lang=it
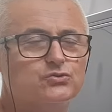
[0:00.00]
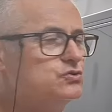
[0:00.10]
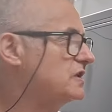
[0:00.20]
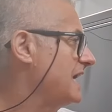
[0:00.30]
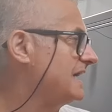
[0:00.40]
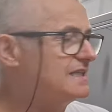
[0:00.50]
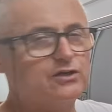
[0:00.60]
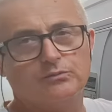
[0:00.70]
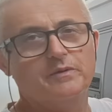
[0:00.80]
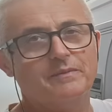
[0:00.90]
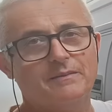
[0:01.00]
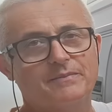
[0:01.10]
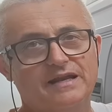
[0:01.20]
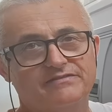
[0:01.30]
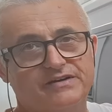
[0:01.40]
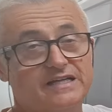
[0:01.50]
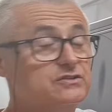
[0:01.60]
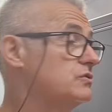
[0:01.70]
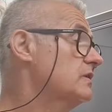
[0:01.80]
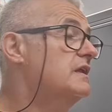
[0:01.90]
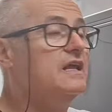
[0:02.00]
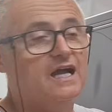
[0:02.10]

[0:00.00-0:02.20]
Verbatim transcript: su strada come mamma l'ha fatto